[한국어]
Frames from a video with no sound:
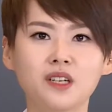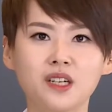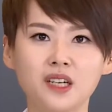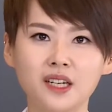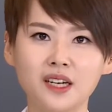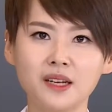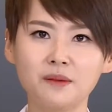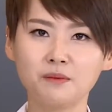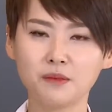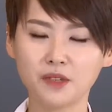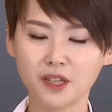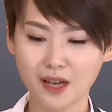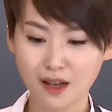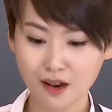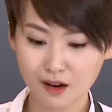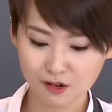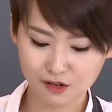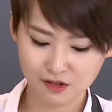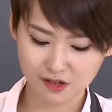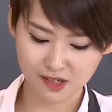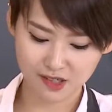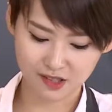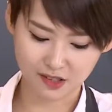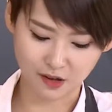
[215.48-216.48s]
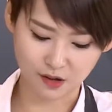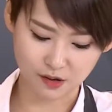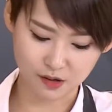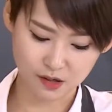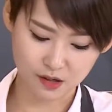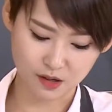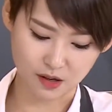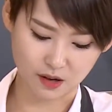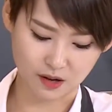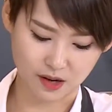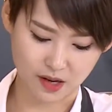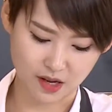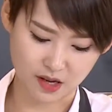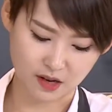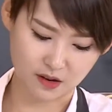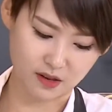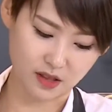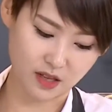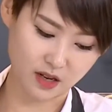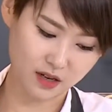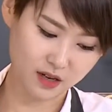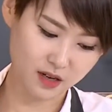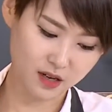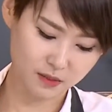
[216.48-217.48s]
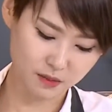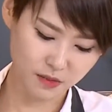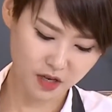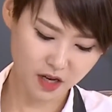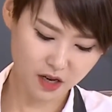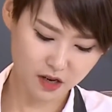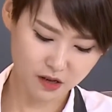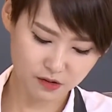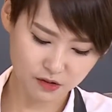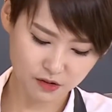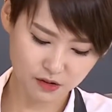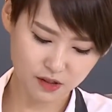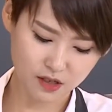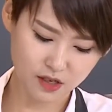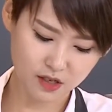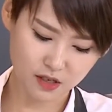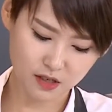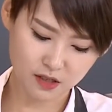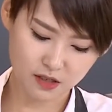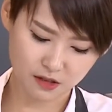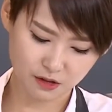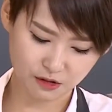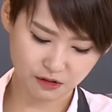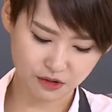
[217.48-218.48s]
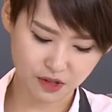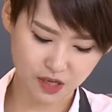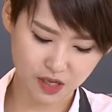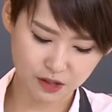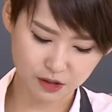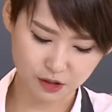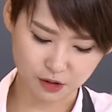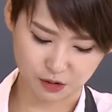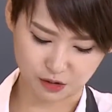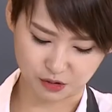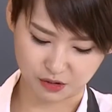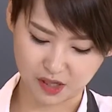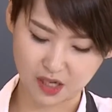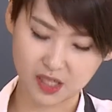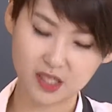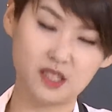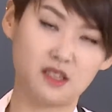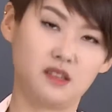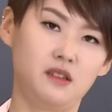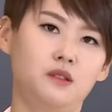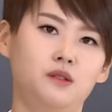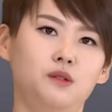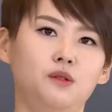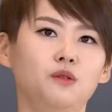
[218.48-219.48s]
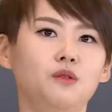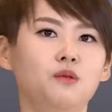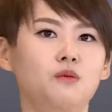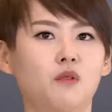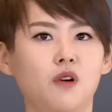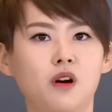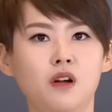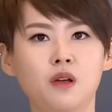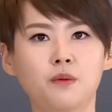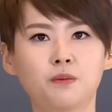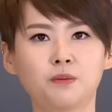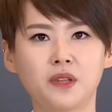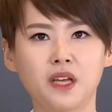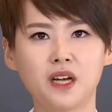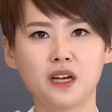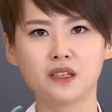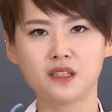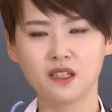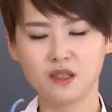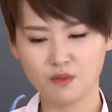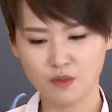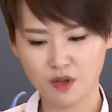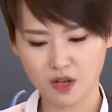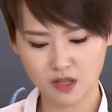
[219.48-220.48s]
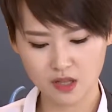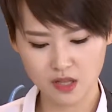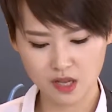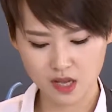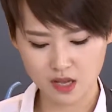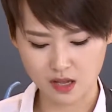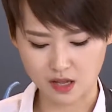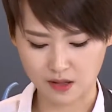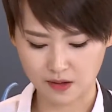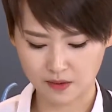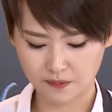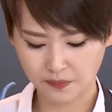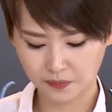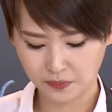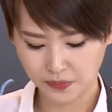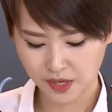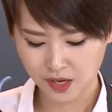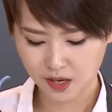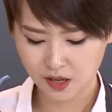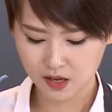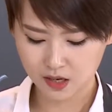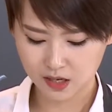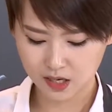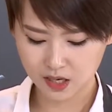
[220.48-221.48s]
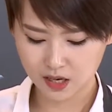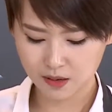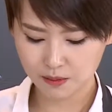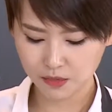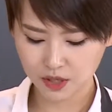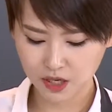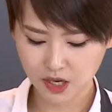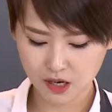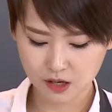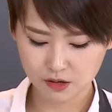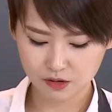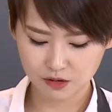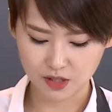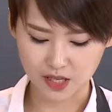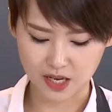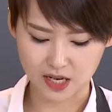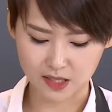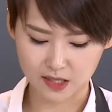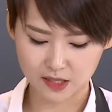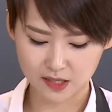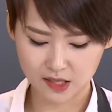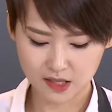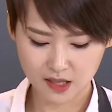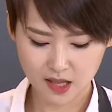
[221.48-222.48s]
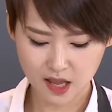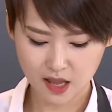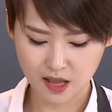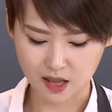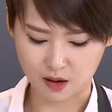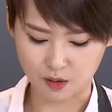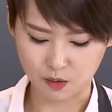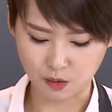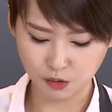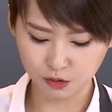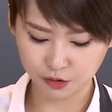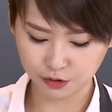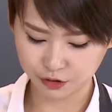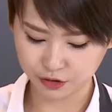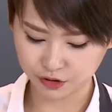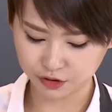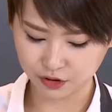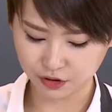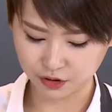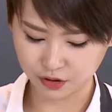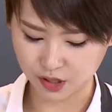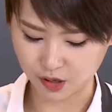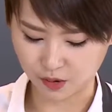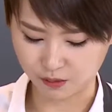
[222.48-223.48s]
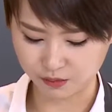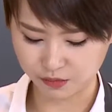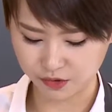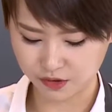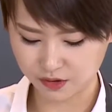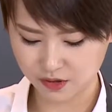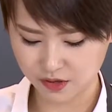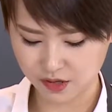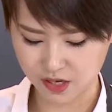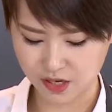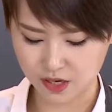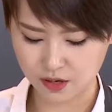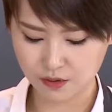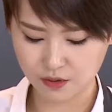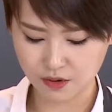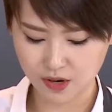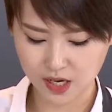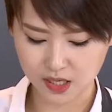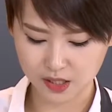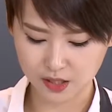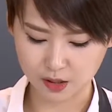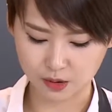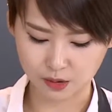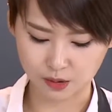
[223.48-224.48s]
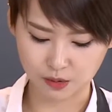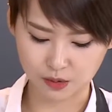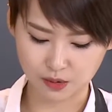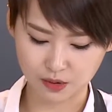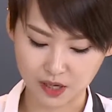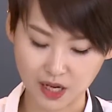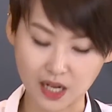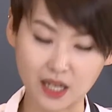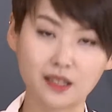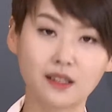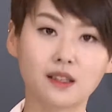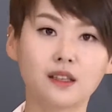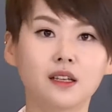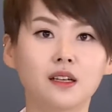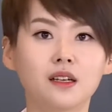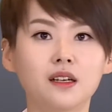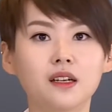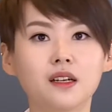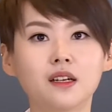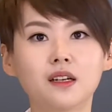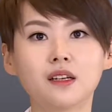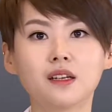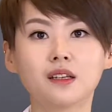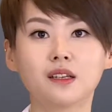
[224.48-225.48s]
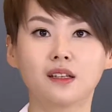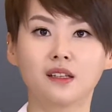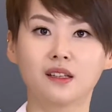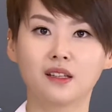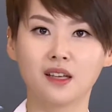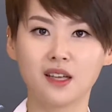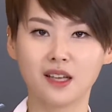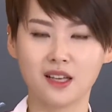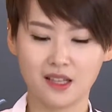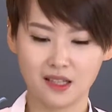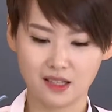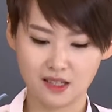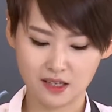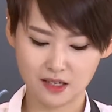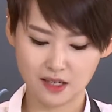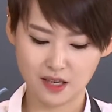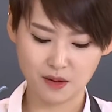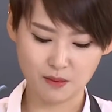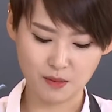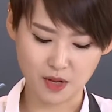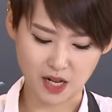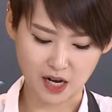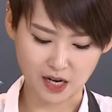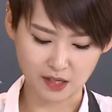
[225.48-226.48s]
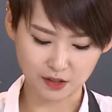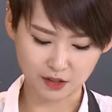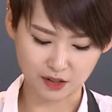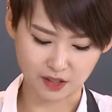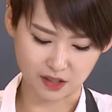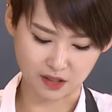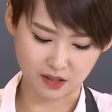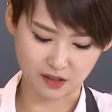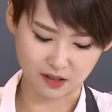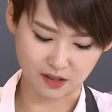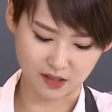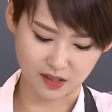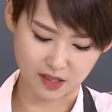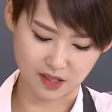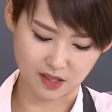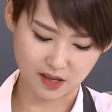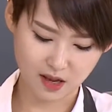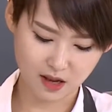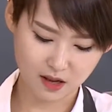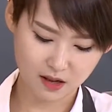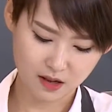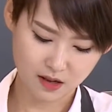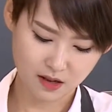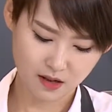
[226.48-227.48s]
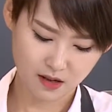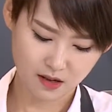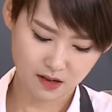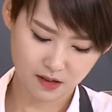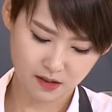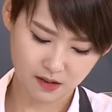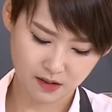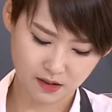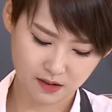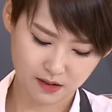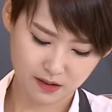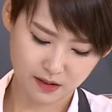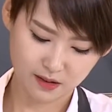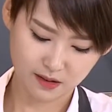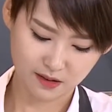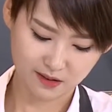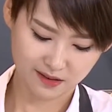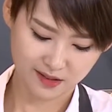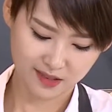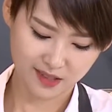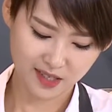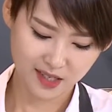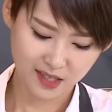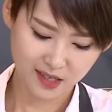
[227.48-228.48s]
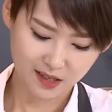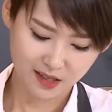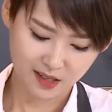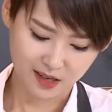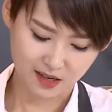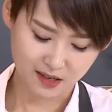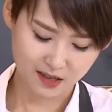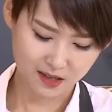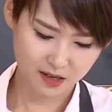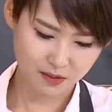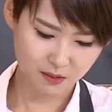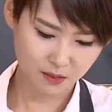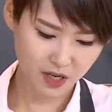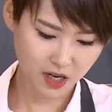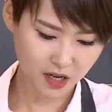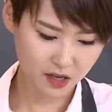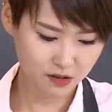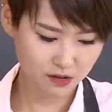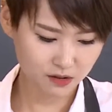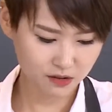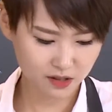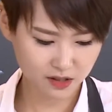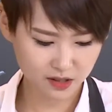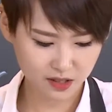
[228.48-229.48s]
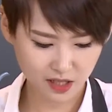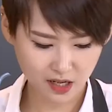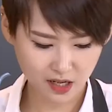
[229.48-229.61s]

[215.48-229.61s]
크림가루를 넣을 거예요. 근데 크림가루는 시중에서 구하시기 조금 어렵다 하시면은 크림가루 대신에 옥수수 전분을 이용하셔도 같은 느낌이 날 수 있거든요. 크림가루를